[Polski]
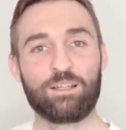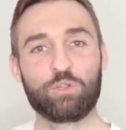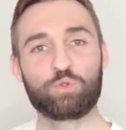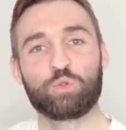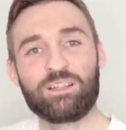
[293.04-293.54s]

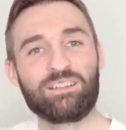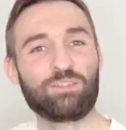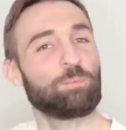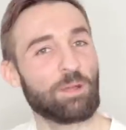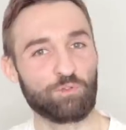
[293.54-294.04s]
które nie
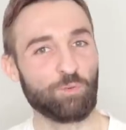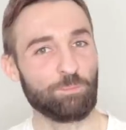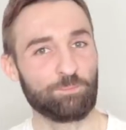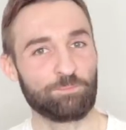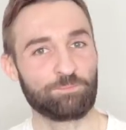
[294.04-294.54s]
są prawdą.
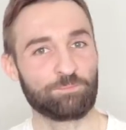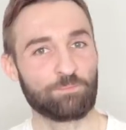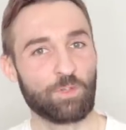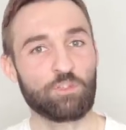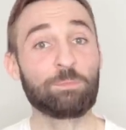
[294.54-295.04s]

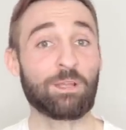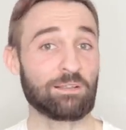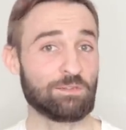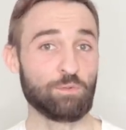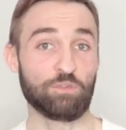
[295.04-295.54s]
Są
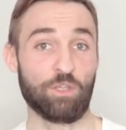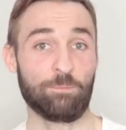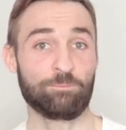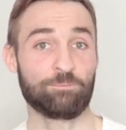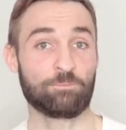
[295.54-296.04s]
tacy ludzie,
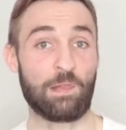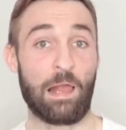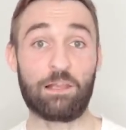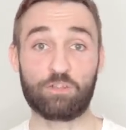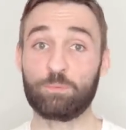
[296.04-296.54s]

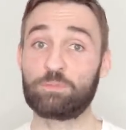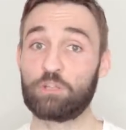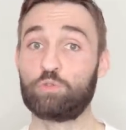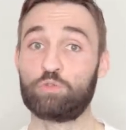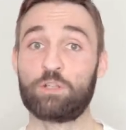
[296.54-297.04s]
ale są
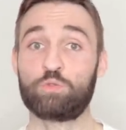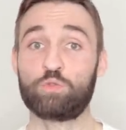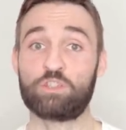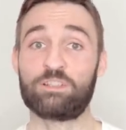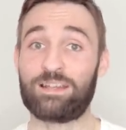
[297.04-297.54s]
też ludzie,
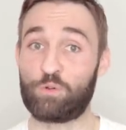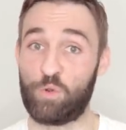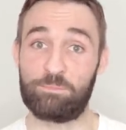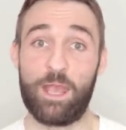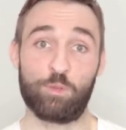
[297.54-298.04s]
którzy
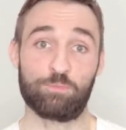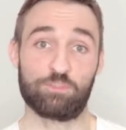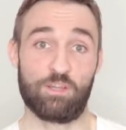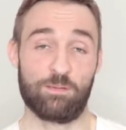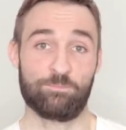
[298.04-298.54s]
zagłębiają
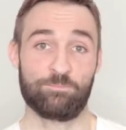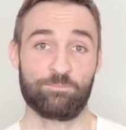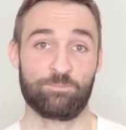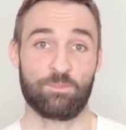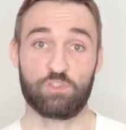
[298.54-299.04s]
się,
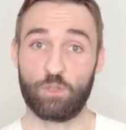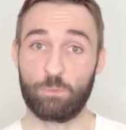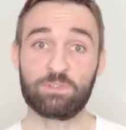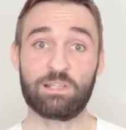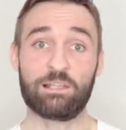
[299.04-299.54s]

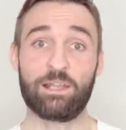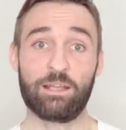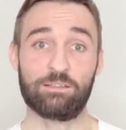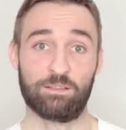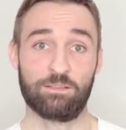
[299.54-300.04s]
są
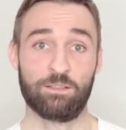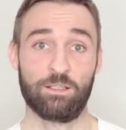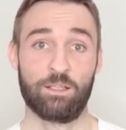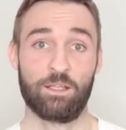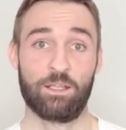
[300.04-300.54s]
inteligentni
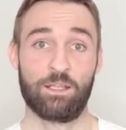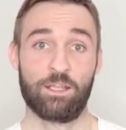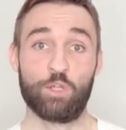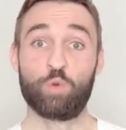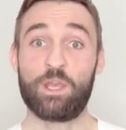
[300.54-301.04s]

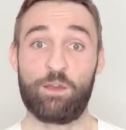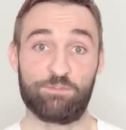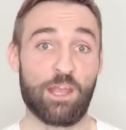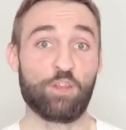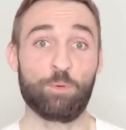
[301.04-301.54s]
i
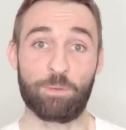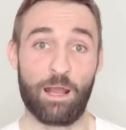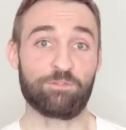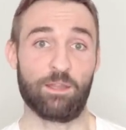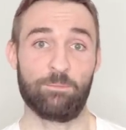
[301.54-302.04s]
ujawniają
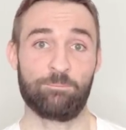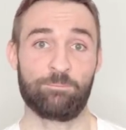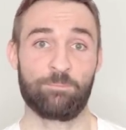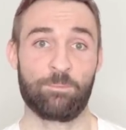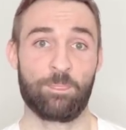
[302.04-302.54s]
prawdę.
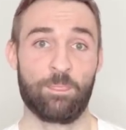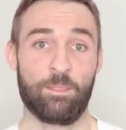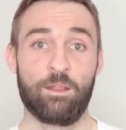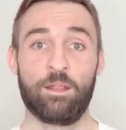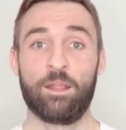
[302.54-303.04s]

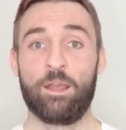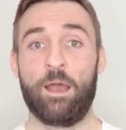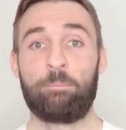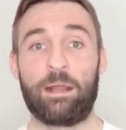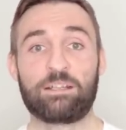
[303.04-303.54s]

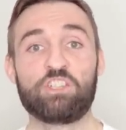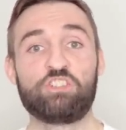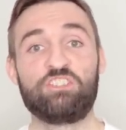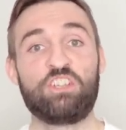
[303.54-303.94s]
Praktycznie